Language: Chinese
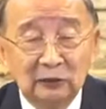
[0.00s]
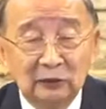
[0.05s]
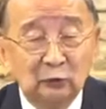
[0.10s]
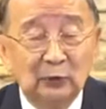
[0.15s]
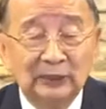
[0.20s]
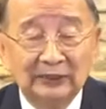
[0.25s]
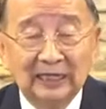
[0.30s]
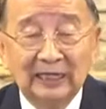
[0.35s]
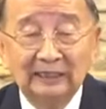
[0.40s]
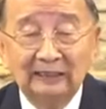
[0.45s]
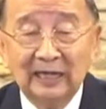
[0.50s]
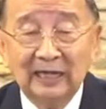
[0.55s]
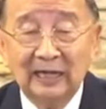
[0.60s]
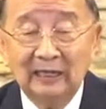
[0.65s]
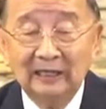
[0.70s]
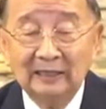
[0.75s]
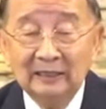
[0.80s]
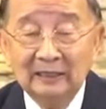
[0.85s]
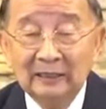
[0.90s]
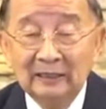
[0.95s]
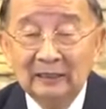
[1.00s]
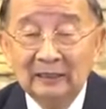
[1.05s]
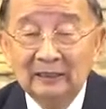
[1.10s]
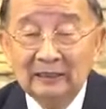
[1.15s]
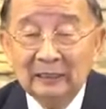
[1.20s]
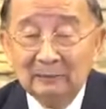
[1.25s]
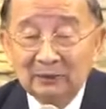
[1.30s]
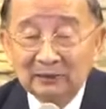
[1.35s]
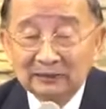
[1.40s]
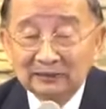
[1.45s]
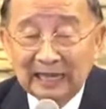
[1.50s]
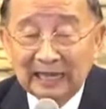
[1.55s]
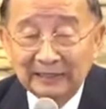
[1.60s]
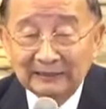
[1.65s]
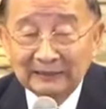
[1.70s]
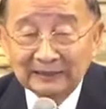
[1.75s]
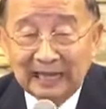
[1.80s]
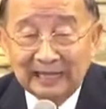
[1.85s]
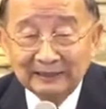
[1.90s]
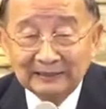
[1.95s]
对待他。”那么当
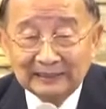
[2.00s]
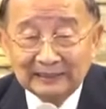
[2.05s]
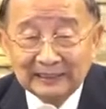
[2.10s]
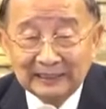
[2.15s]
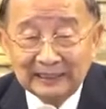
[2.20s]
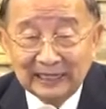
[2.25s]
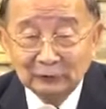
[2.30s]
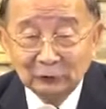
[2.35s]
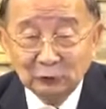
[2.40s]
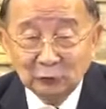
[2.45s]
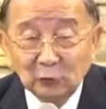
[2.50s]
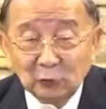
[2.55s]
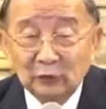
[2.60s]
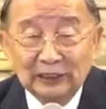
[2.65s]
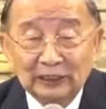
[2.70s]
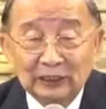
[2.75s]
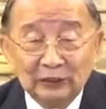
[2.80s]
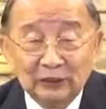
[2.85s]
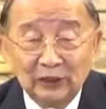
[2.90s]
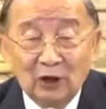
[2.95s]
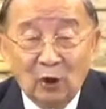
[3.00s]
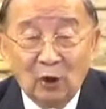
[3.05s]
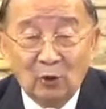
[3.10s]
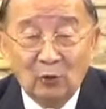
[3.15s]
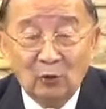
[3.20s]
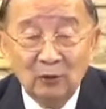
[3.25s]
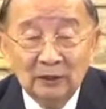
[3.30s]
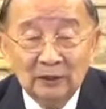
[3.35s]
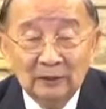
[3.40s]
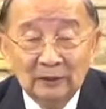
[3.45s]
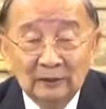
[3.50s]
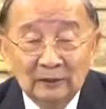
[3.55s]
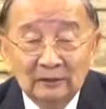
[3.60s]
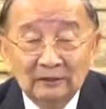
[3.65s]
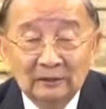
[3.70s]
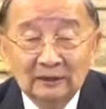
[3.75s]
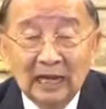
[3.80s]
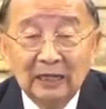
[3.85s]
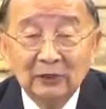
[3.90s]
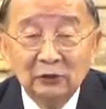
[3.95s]
他这样处理之后，
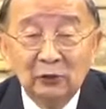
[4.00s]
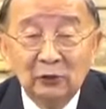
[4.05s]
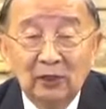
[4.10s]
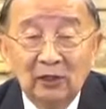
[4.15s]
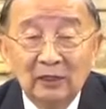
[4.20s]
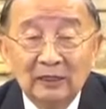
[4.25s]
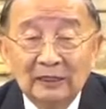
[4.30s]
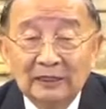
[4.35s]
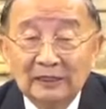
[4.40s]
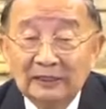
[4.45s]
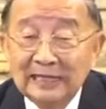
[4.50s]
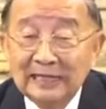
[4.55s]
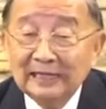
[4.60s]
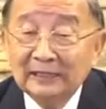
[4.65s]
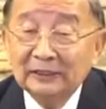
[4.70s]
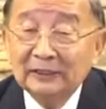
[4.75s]
他说：“那个